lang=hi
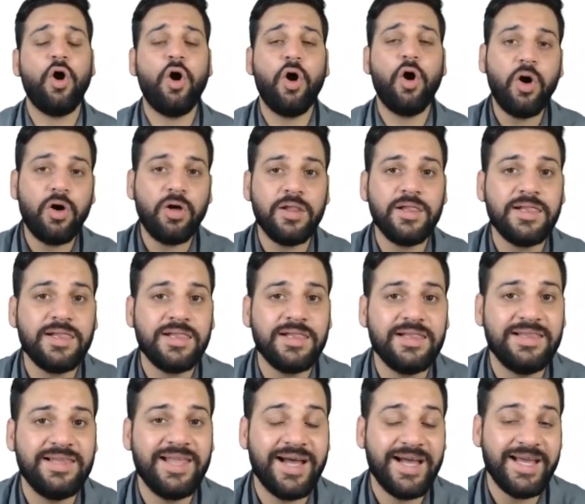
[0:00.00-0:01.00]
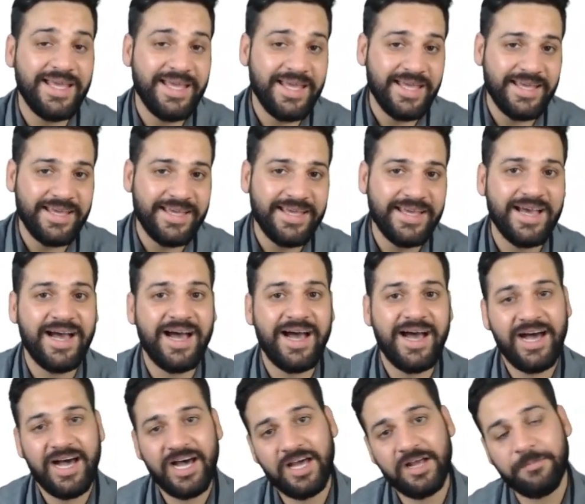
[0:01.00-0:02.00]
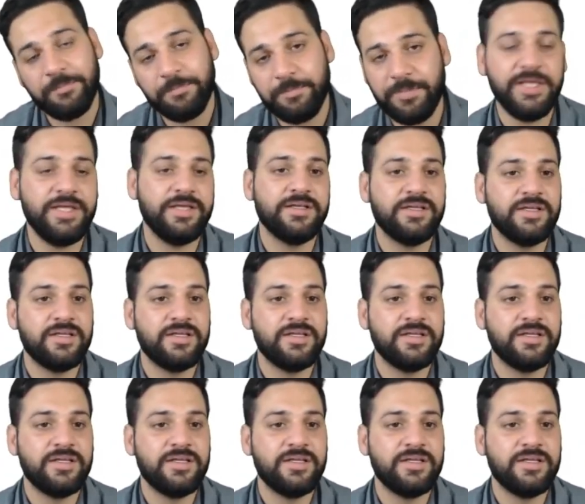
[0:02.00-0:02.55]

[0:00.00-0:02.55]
ऑल द ए आर बी